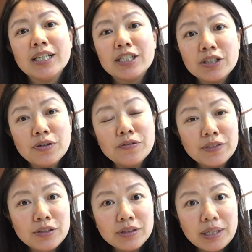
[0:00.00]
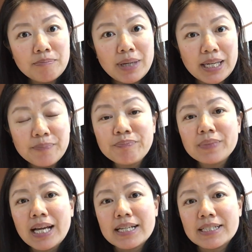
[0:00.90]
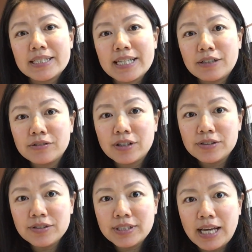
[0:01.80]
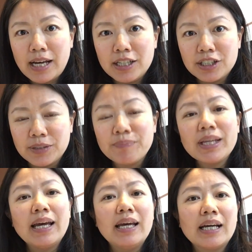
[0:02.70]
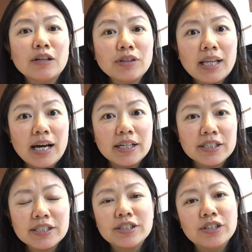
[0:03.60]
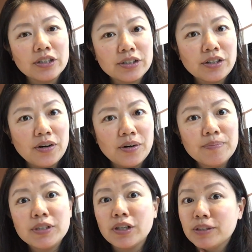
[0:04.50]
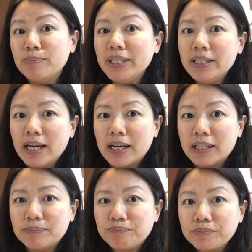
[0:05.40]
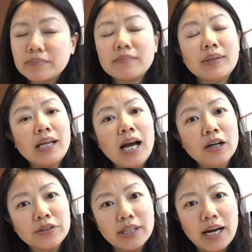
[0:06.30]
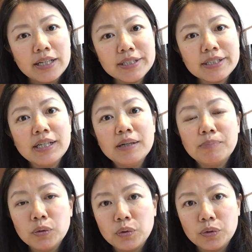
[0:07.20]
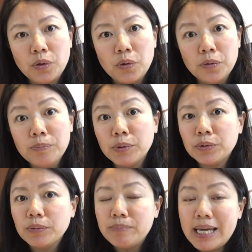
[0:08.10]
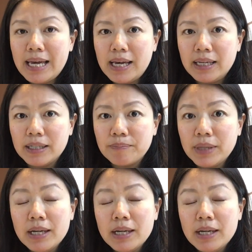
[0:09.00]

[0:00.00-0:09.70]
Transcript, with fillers: Te convido também a acessar o nosso site, é outliers.com.br. Outliers www.cursos.com.br